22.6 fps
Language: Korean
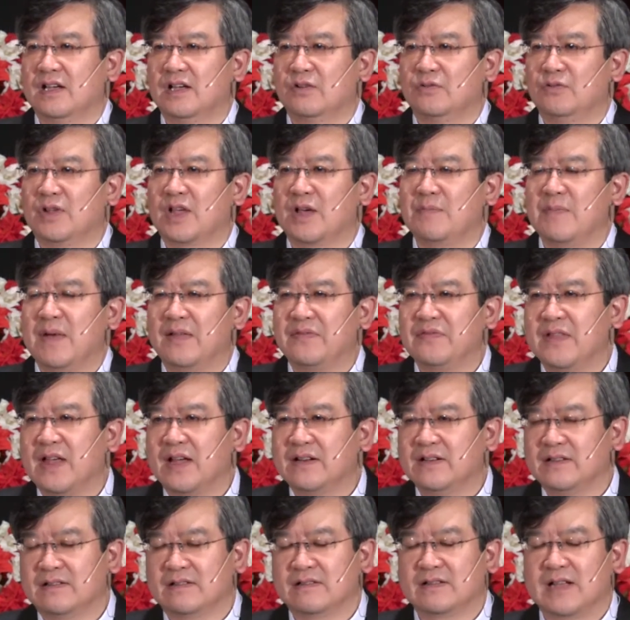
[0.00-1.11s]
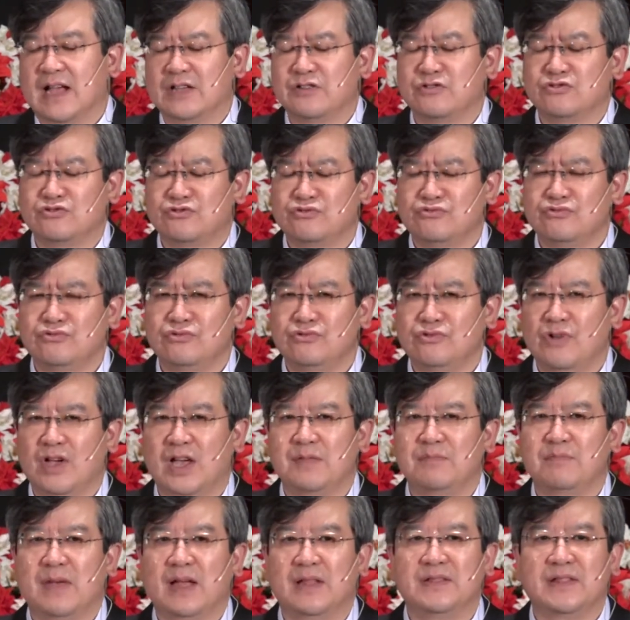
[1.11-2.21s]
우리가 만나는 아주
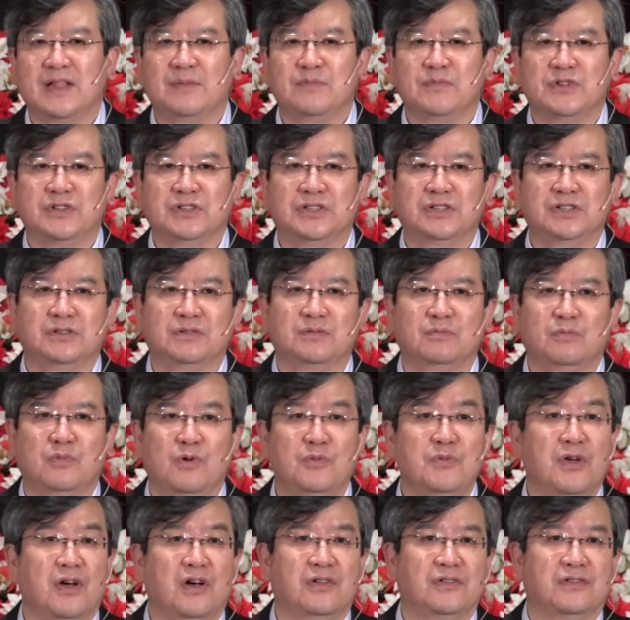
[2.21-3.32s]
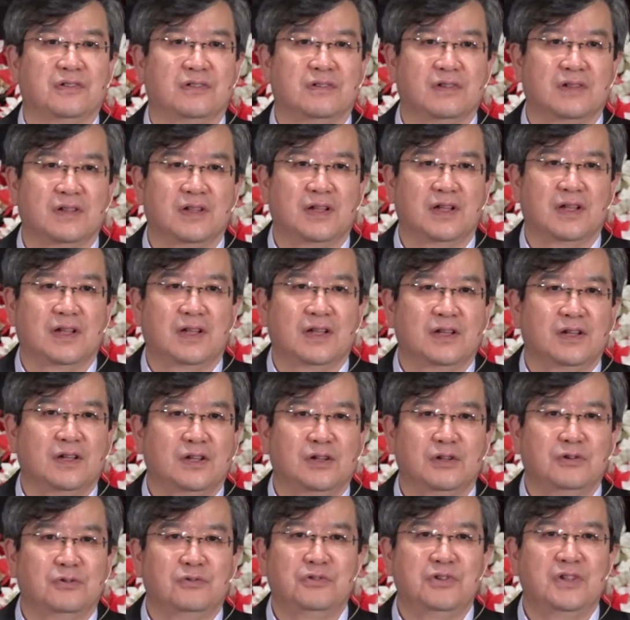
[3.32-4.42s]
중요한 만남들은 보면
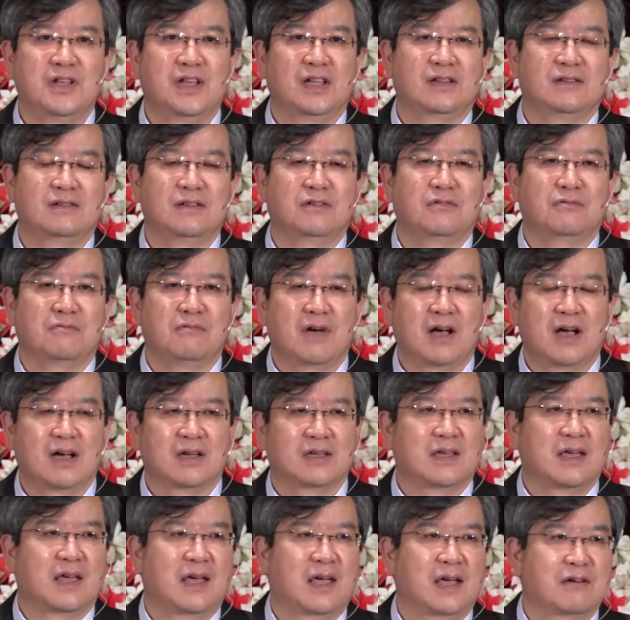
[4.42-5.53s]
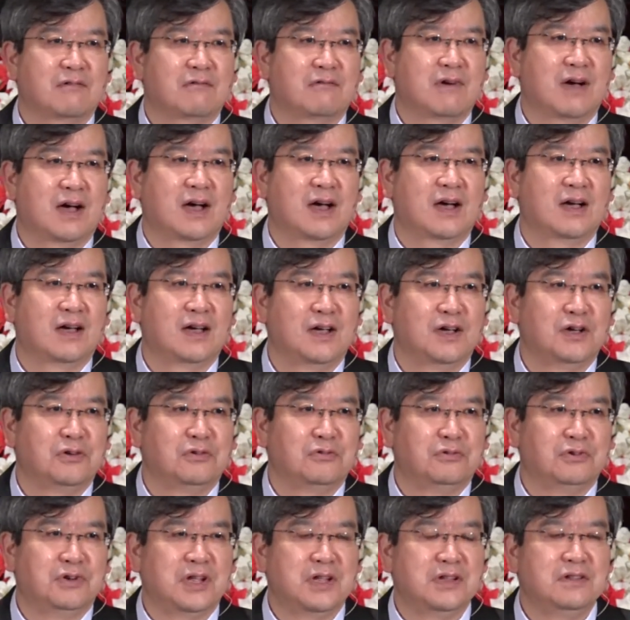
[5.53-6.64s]
우리의 뜻과 계획과
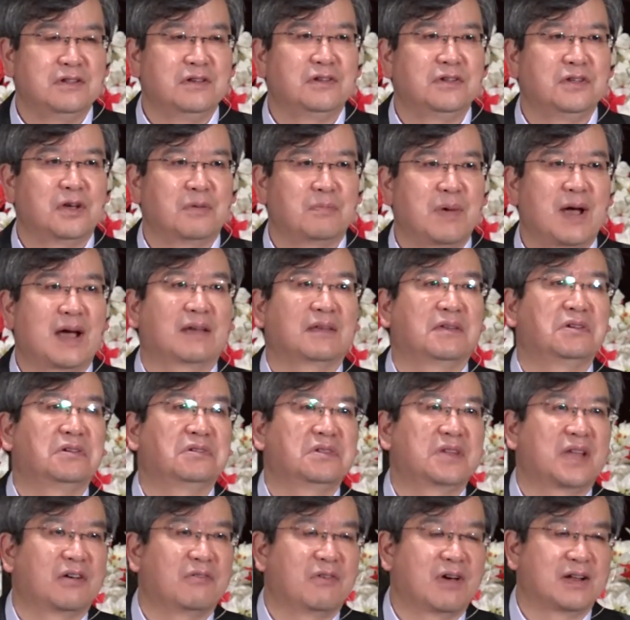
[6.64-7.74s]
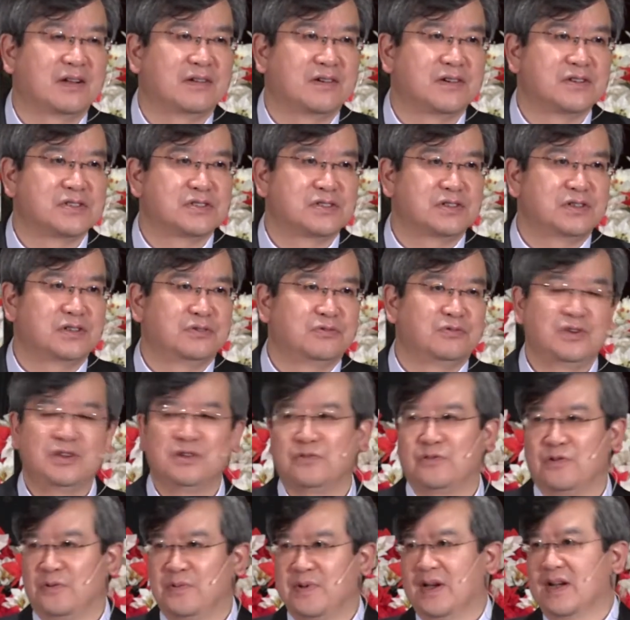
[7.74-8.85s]
우리의 능력 바뀌었다고 하는 것을 우리는
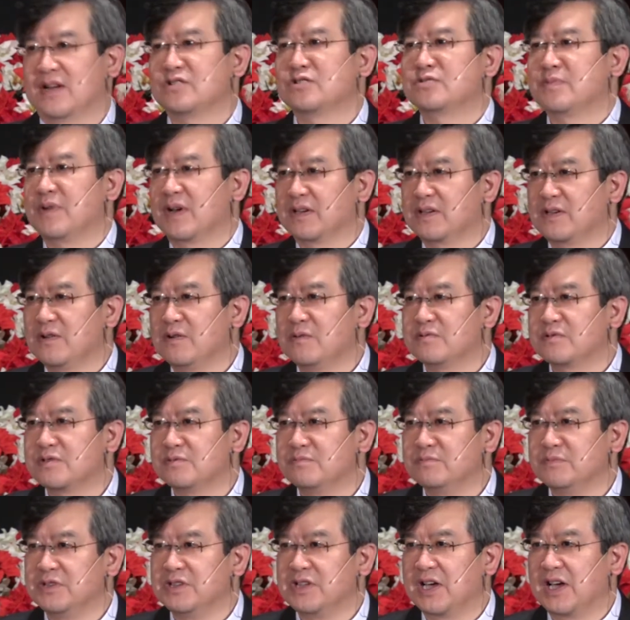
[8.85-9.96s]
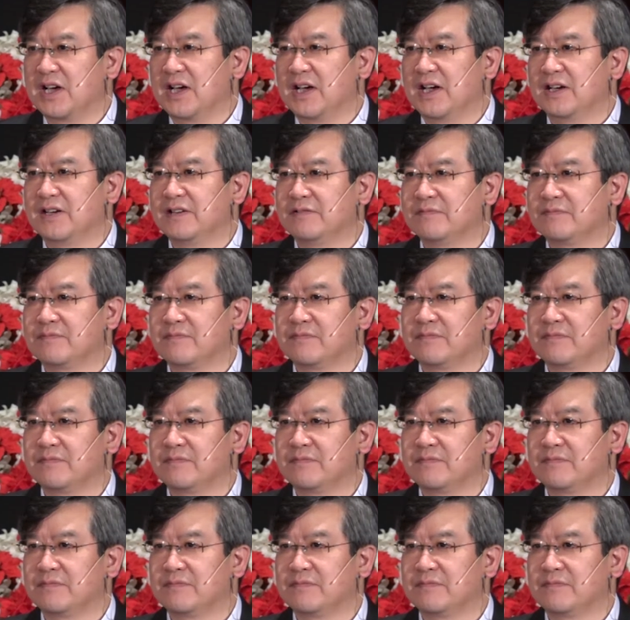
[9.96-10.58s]
고백할 수밖에 없습니다.